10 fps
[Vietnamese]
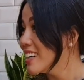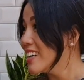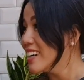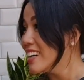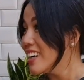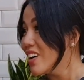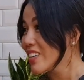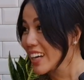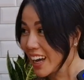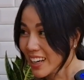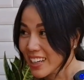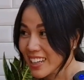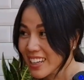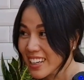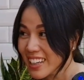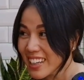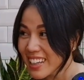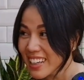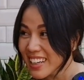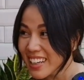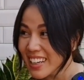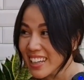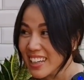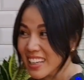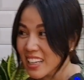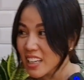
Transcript: Hả? Ok. Em, em...